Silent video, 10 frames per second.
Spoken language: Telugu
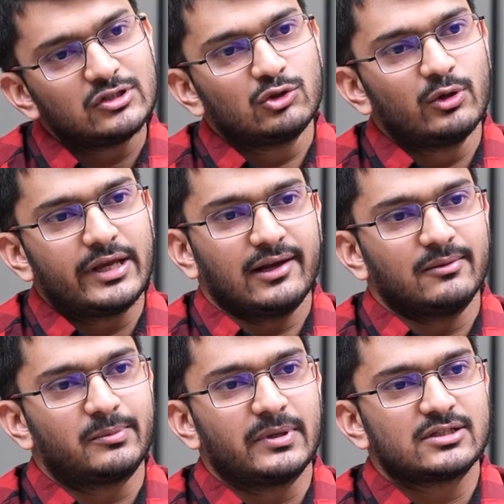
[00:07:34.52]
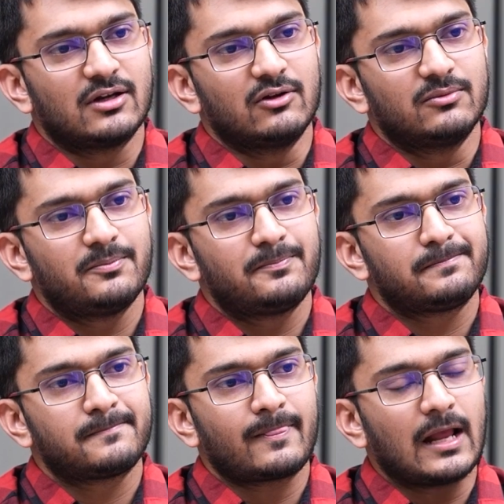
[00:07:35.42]
వచ్చి దూకేయాలి ప్రిపరేషన్లో
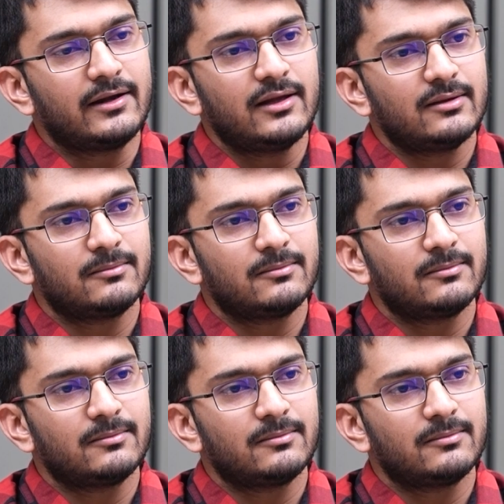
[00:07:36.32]
అంటే